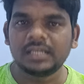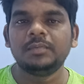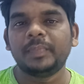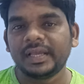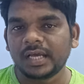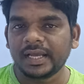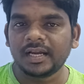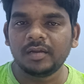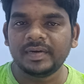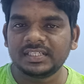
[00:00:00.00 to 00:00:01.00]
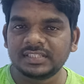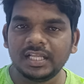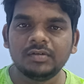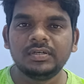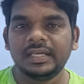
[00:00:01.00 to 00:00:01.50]
అది పైకి ఐకర్లో పెట్టేస్తే
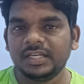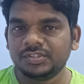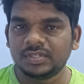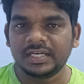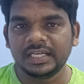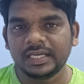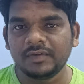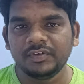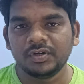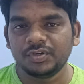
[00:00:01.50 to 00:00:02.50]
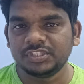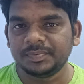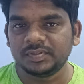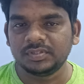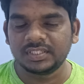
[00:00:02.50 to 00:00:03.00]
లేకుంటే వెళ్ళి చూడండి ఆ వీడియో
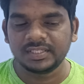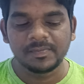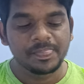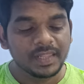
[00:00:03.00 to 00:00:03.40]
గురించి మీకు ఉంటుంది